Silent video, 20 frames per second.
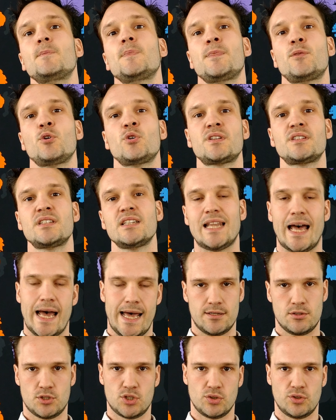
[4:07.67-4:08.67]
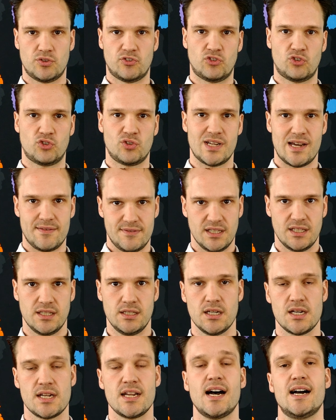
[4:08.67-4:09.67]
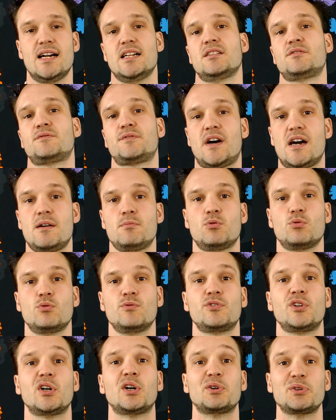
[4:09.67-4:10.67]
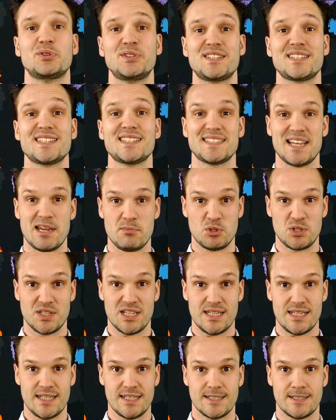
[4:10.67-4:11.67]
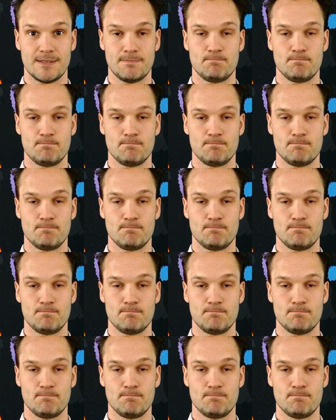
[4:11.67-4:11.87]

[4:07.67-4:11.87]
durch den Datenschutz zu navigieren als Freiberufler und Selbstständiger.